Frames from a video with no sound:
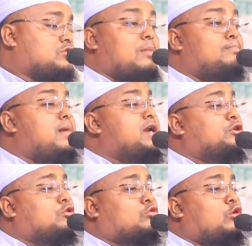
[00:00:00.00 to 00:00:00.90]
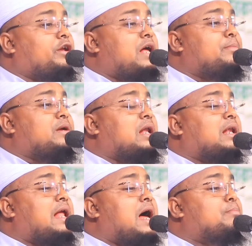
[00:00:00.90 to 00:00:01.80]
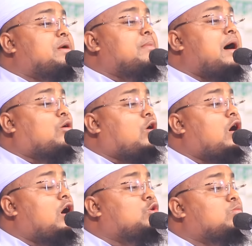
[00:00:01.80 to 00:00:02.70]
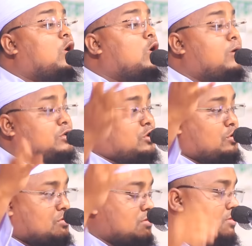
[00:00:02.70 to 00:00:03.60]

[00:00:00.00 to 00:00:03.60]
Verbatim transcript: সম্মানিত করি আমি আল্লাহ বিমা কল বহু বচন